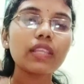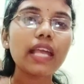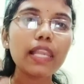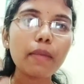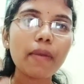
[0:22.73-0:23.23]

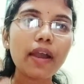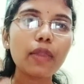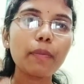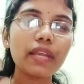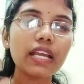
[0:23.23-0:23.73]
తల్లి
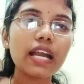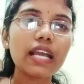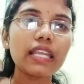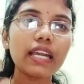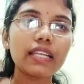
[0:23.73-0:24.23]
పాలు
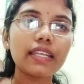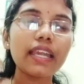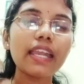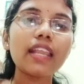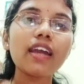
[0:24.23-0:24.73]
పెరగాలి
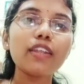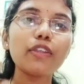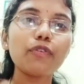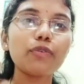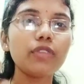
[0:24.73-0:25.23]
అంటే
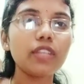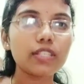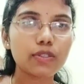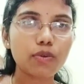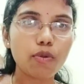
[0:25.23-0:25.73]
ఎలాంటి ఫుడ్
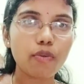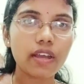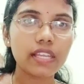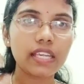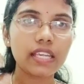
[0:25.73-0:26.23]

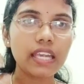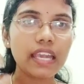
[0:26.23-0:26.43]
తీసుకోవాలి